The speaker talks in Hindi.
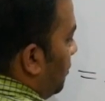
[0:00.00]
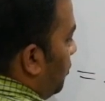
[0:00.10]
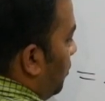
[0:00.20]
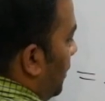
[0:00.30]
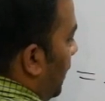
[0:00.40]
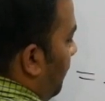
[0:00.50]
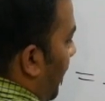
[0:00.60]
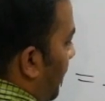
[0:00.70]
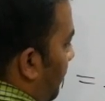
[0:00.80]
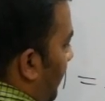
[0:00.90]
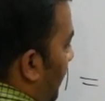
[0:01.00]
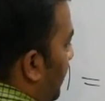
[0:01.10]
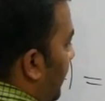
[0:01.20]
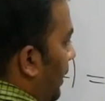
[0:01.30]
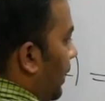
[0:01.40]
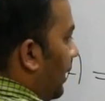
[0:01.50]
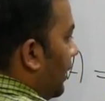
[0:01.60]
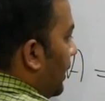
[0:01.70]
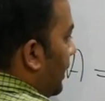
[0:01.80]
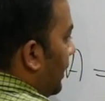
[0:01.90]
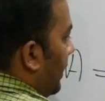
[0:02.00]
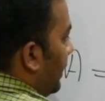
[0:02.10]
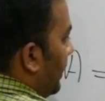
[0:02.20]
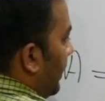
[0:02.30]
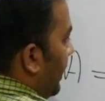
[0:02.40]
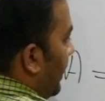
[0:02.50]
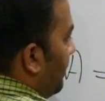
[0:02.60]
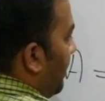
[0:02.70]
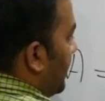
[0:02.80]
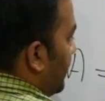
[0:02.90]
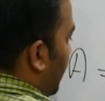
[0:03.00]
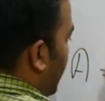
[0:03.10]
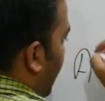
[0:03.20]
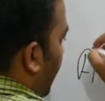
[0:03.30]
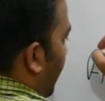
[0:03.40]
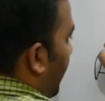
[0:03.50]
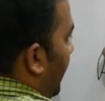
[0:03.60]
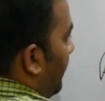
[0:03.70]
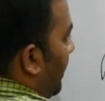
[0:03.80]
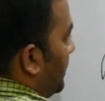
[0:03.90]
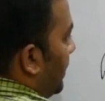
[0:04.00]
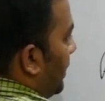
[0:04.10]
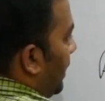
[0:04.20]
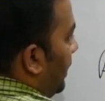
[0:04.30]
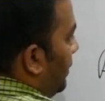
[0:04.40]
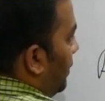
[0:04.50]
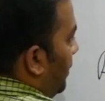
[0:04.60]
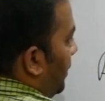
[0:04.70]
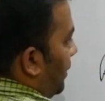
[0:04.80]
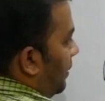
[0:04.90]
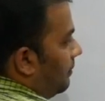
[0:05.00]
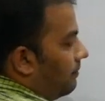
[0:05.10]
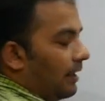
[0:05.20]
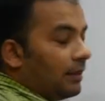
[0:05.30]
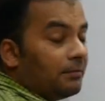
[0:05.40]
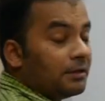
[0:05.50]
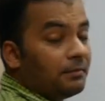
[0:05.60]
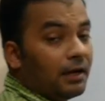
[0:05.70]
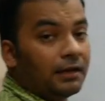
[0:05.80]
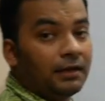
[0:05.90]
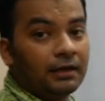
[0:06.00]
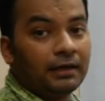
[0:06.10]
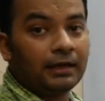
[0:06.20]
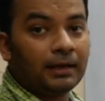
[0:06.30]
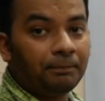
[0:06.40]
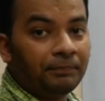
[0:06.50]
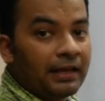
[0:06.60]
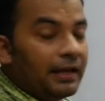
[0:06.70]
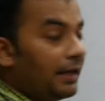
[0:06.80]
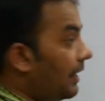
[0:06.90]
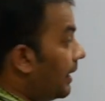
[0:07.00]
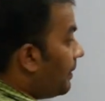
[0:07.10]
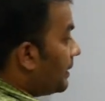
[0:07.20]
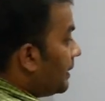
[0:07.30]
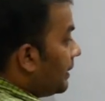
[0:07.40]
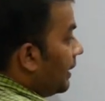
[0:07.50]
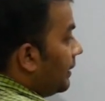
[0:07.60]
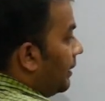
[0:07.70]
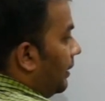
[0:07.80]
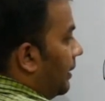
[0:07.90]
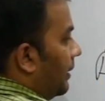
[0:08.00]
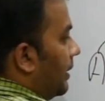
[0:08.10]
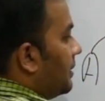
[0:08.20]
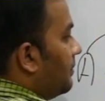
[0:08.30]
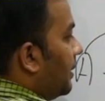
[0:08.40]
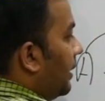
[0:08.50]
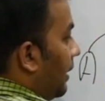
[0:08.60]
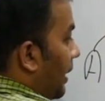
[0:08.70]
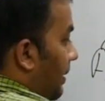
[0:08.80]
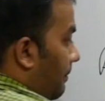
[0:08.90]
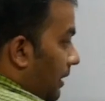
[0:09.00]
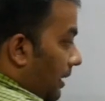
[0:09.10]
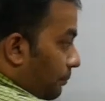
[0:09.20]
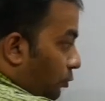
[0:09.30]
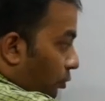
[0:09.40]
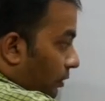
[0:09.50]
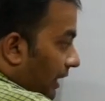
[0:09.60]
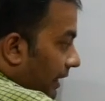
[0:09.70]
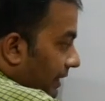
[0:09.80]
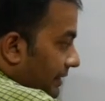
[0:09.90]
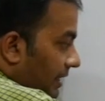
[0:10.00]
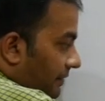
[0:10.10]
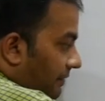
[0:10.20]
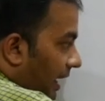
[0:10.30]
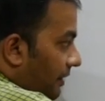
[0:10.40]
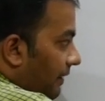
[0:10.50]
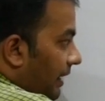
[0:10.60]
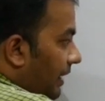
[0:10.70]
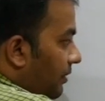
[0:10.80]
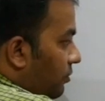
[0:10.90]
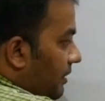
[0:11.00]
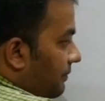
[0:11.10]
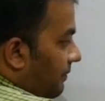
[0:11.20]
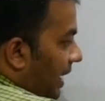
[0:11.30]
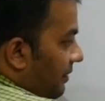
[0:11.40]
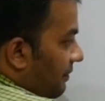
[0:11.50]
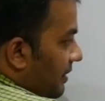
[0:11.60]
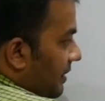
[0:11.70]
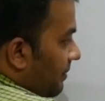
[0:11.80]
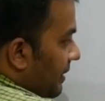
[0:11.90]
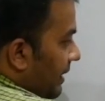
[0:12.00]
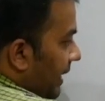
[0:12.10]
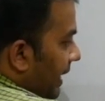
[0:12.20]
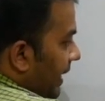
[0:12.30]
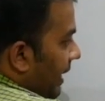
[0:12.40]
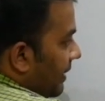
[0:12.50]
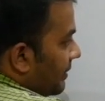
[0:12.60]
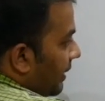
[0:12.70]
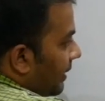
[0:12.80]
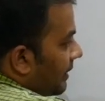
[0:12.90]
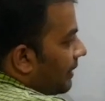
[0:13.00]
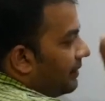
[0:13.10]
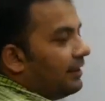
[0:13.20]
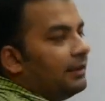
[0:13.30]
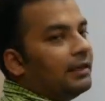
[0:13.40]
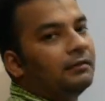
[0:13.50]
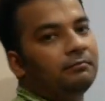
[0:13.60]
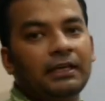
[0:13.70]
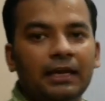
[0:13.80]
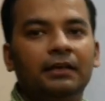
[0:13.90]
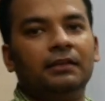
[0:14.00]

टोटल फाइव है ठीक है लेकिन ए के पास कितना है ए के पास कितना है तीन है बात समझ में आ रही है ठीक है ए के पास कितना है तीन है नहीं समझे मतलब टोटल हिस्सा फाइव है लेकिन उस फाइव हिस्से में से ए का हिस्सा कितना है तीन है ये